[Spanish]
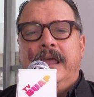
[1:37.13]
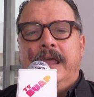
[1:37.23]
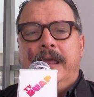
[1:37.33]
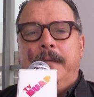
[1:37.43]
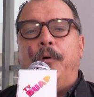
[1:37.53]

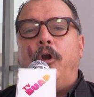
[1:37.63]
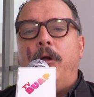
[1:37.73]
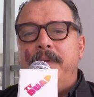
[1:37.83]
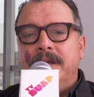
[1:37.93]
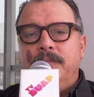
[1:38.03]
eh, por lo
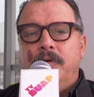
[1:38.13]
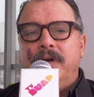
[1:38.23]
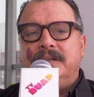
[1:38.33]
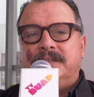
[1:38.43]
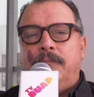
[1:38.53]
mismo,
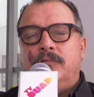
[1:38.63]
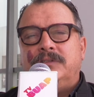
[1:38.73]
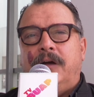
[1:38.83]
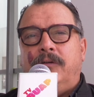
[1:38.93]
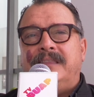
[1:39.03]
estamos
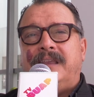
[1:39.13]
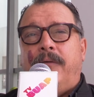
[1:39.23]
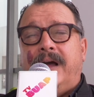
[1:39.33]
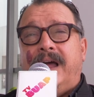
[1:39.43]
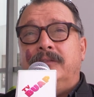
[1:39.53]
ahora
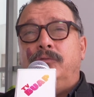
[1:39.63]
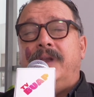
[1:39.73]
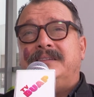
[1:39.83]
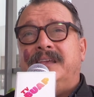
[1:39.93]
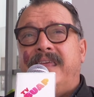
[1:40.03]
trabajando
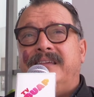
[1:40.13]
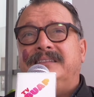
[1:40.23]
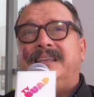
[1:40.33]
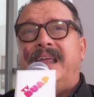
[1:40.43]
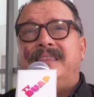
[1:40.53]
una serie de
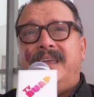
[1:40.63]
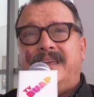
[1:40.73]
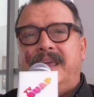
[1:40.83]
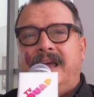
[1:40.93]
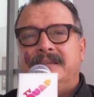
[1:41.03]

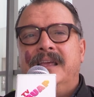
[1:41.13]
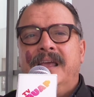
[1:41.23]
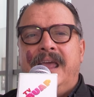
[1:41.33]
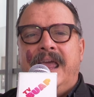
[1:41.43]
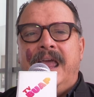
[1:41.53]
estrategias
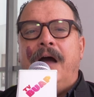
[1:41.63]
eh,